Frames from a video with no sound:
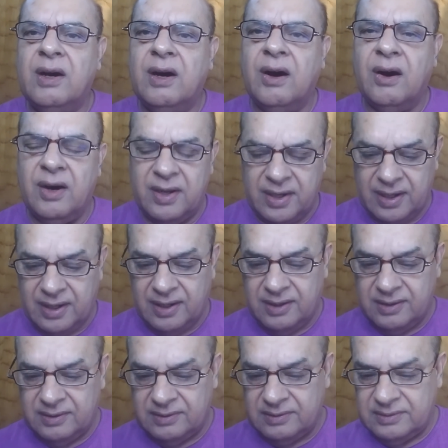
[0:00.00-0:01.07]
और
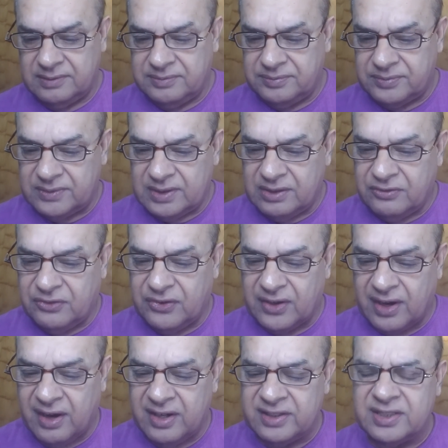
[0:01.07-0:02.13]

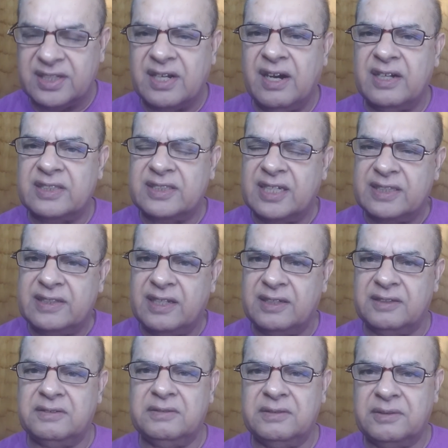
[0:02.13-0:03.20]
फ़्रांस का
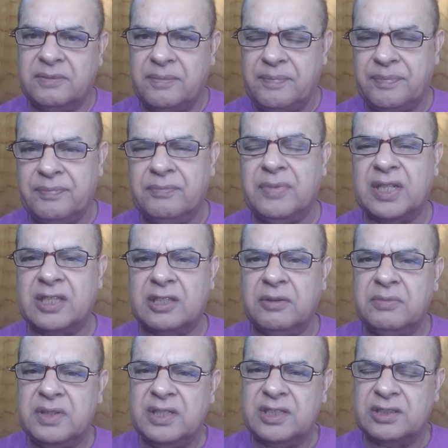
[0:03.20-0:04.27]
सदर
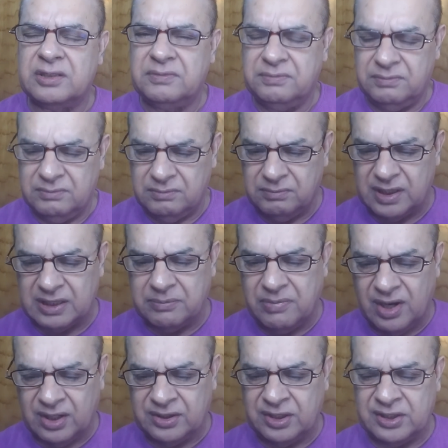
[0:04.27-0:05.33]
बदतमीज़
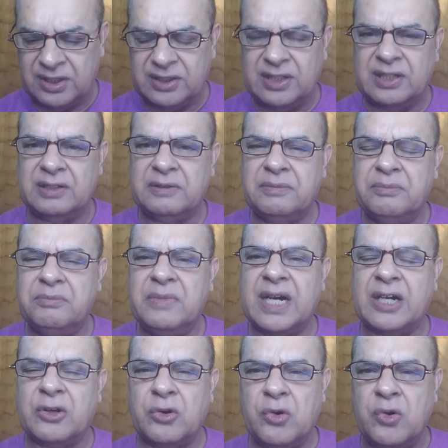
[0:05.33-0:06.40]
बदबख्त सदर
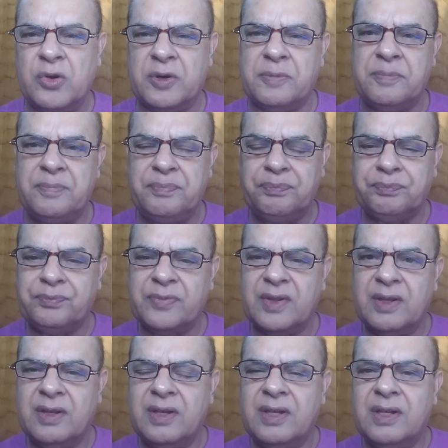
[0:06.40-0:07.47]
मैक्रोन
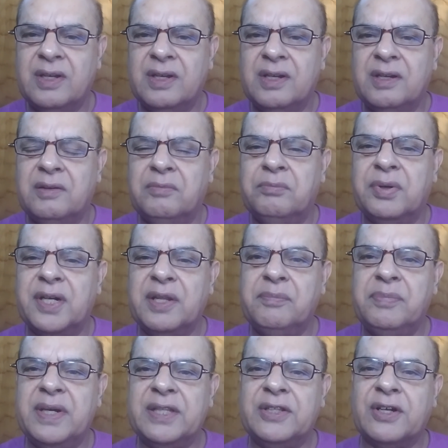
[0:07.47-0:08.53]
बड़ी
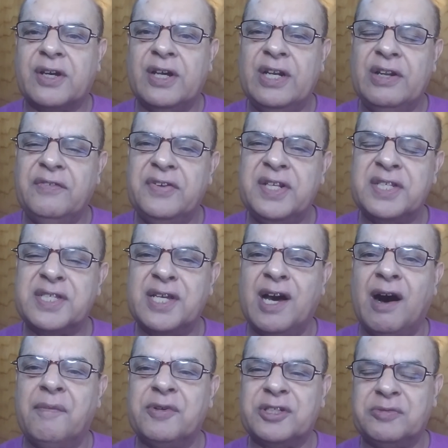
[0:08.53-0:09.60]
बेतकल्लफी से
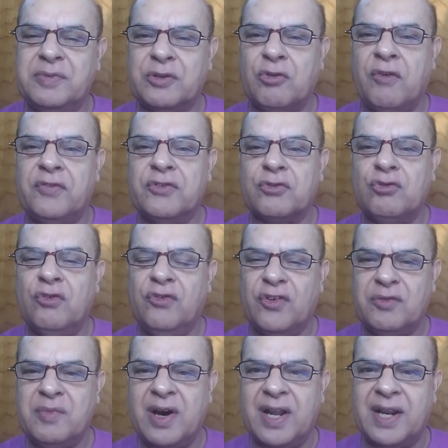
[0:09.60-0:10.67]
आपस में गुफ्तु
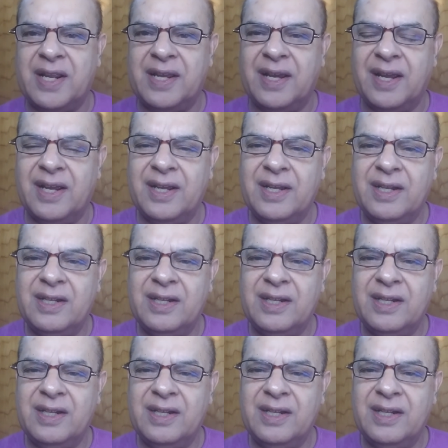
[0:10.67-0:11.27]
फरमा रहे हैं